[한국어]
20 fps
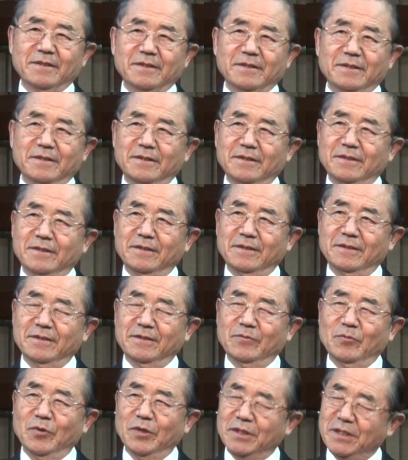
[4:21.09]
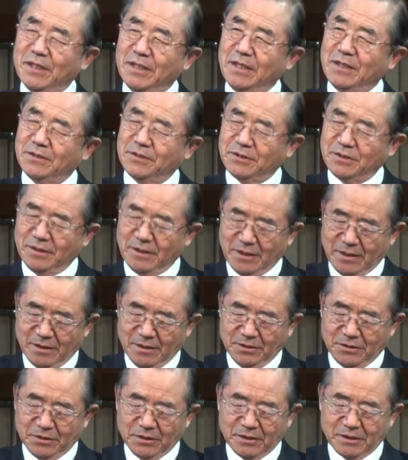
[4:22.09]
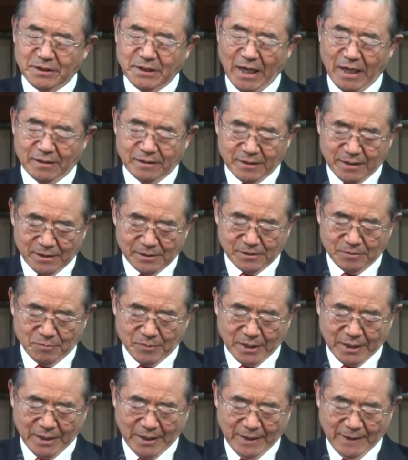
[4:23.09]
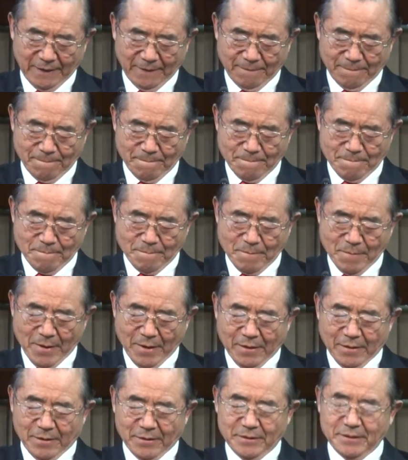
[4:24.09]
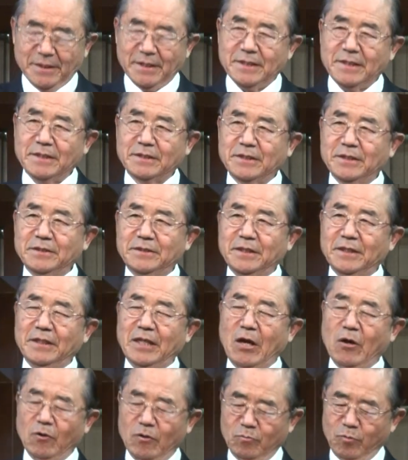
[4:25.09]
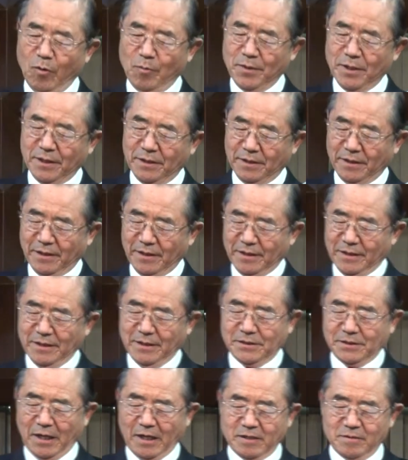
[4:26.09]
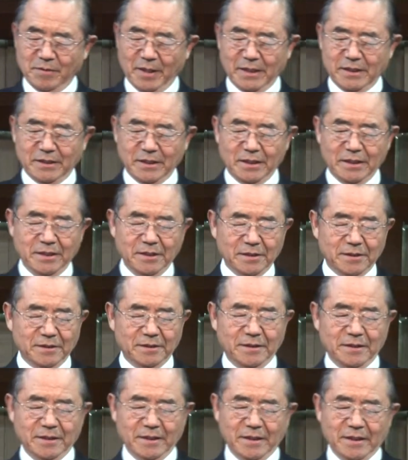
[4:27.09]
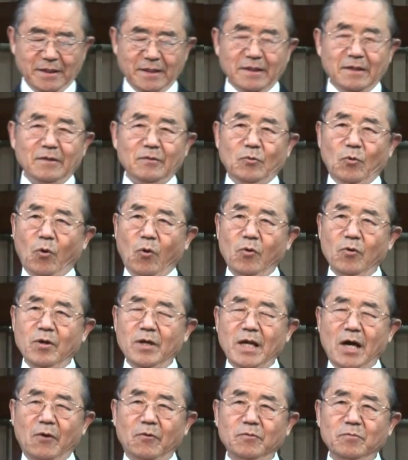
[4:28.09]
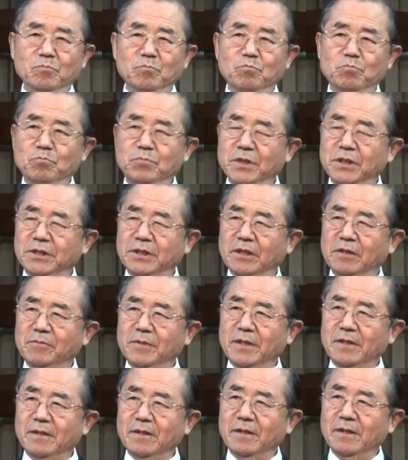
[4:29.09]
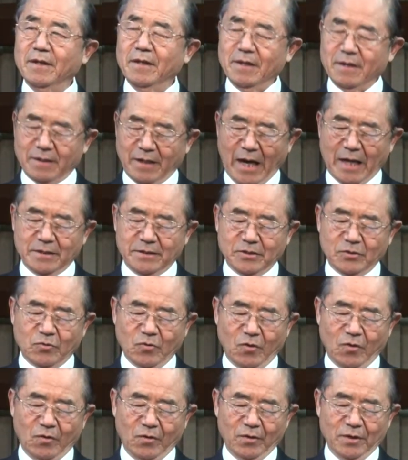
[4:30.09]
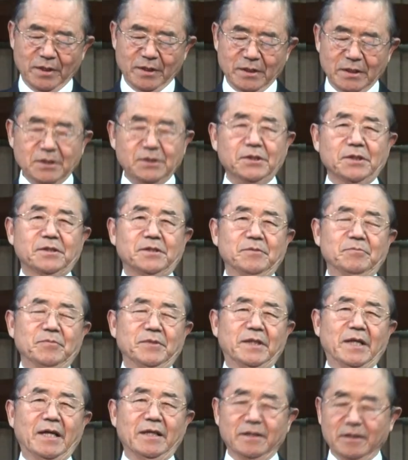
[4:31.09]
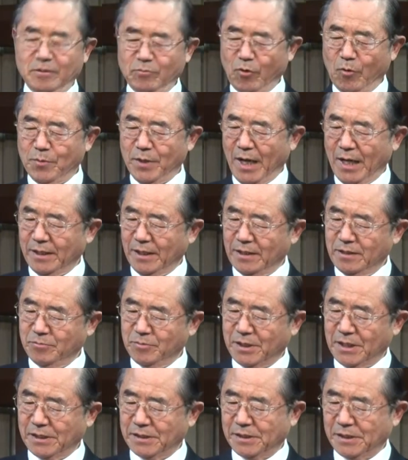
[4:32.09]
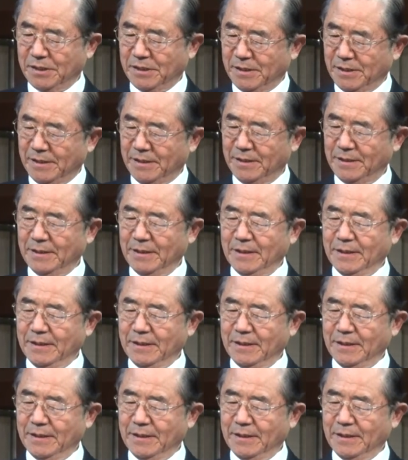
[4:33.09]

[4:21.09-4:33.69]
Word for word: 그 원인이 있, 있었지 않겠습니까? 근데 이제 전체 내용을 보면 이 사르반 여인은 놀라운 믿음을 가지고 있었습니다. 이걸 보면 하나님께서